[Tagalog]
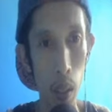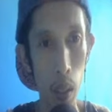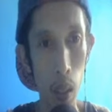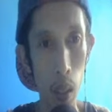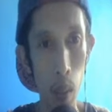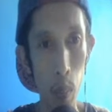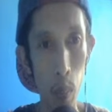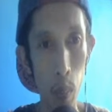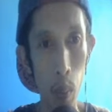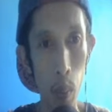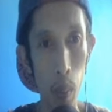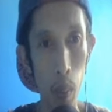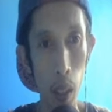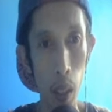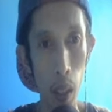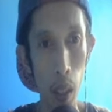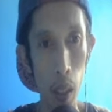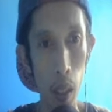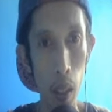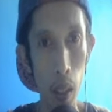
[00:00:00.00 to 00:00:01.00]
Yan po mga
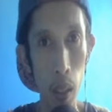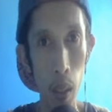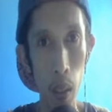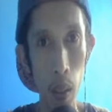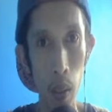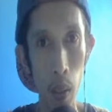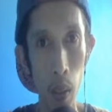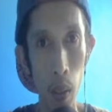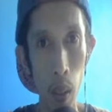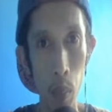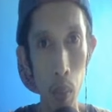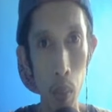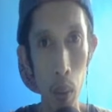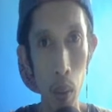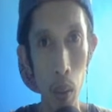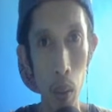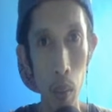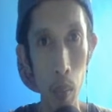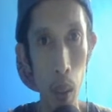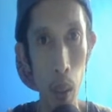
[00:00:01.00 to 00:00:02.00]
technique. Tapos
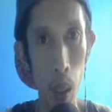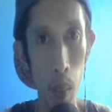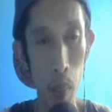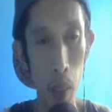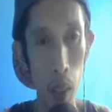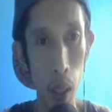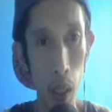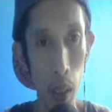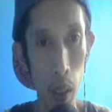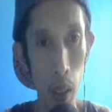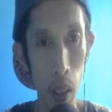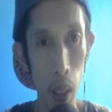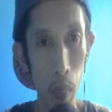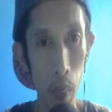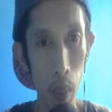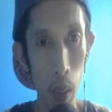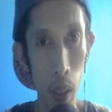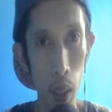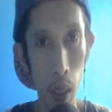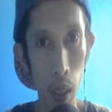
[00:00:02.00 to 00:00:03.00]
yun magkapareha sila
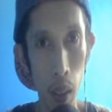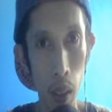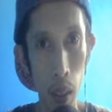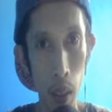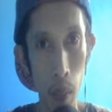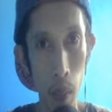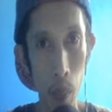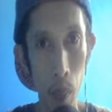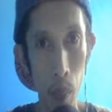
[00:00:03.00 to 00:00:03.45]
mga technique.